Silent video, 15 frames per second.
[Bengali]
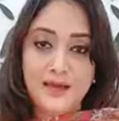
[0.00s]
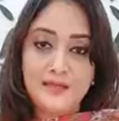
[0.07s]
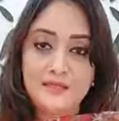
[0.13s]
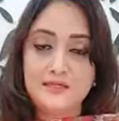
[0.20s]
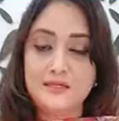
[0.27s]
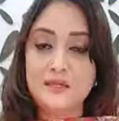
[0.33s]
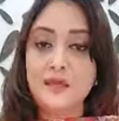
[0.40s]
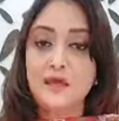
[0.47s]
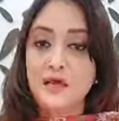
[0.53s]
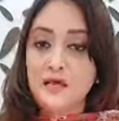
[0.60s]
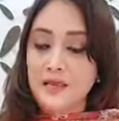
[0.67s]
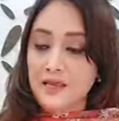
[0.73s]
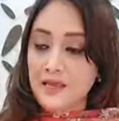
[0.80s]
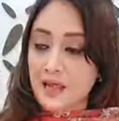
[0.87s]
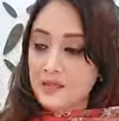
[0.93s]
দেখি যে
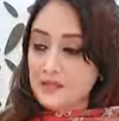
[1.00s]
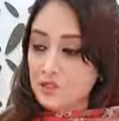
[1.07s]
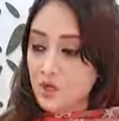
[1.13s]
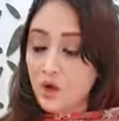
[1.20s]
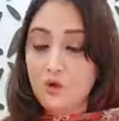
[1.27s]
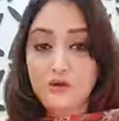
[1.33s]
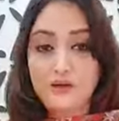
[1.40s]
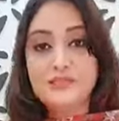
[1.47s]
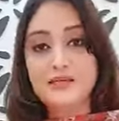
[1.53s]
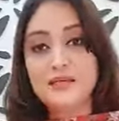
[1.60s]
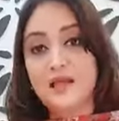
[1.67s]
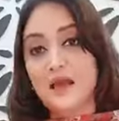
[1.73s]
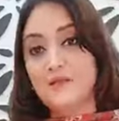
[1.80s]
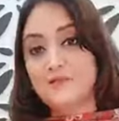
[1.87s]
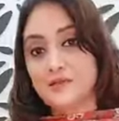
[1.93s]
এরা যখনই যে
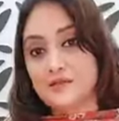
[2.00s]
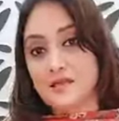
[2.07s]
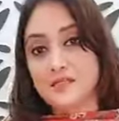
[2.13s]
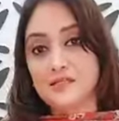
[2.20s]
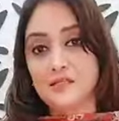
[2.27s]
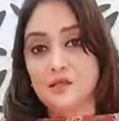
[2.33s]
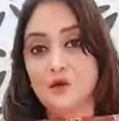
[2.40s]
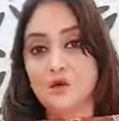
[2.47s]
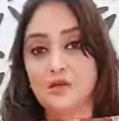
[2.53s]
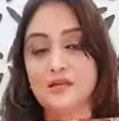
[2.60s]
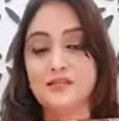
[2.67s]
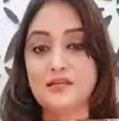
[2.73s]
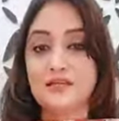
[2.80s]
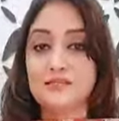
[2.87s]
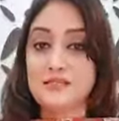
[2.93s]
লাইফটা যাচ্ছে
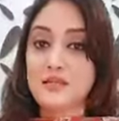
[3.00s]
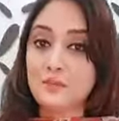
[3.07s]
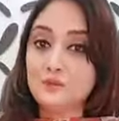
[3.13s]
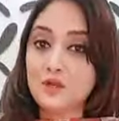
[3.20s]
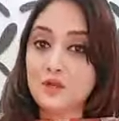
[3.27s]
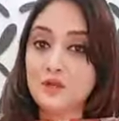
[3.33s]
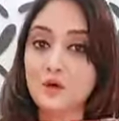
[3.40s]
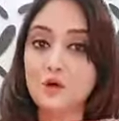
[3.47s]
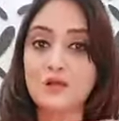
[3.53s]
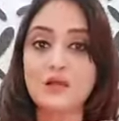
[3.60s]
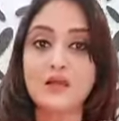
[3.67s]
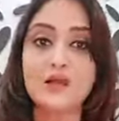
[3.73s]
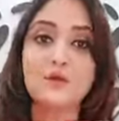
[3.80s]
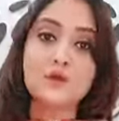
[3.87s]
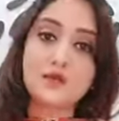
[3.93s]
লনের যায় যে আপুরা লন
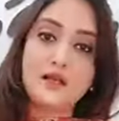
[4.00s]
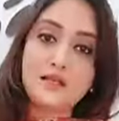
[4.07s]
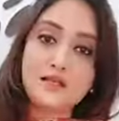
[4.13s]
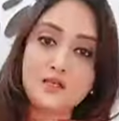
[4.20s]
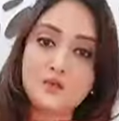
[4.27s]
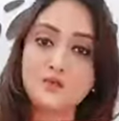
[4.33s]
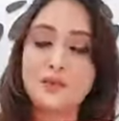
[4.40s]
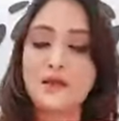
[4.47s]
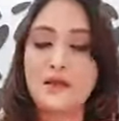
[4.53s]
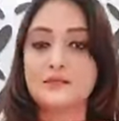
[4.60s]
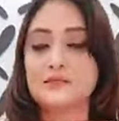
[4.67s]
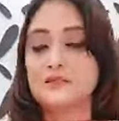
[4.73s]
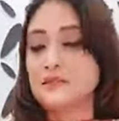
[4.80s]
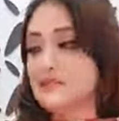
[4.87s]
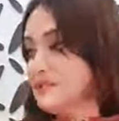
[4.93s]
নেয় ওনারাই কিন্তু লেখা
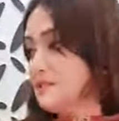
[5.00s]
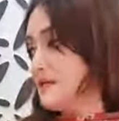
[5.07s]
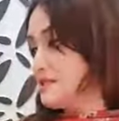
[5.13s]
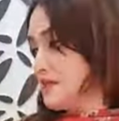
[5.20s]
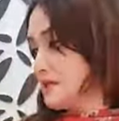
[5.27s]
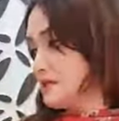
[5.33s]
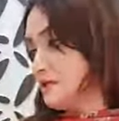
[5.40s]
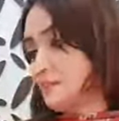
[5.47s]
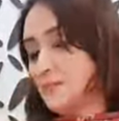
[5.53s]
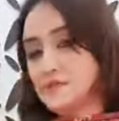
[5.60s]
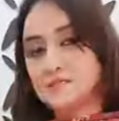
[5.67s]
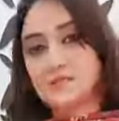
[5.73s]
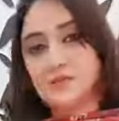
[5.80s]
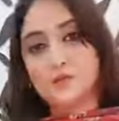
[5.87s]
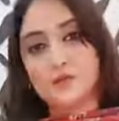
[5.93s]
আছে তিনটা চারটা
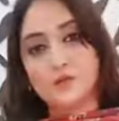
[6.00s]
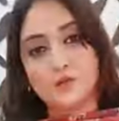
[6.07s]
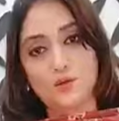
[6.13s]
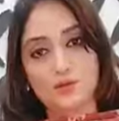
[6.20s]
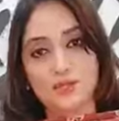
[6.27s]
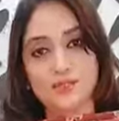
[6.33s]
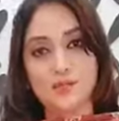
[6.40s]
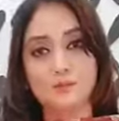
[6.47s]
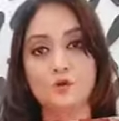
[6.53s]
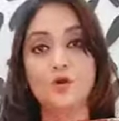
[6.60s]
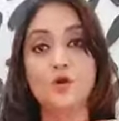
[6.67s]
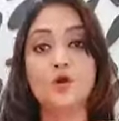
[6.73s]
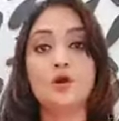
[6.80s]
পাঁচটা করে লন নিচ্ছে আপু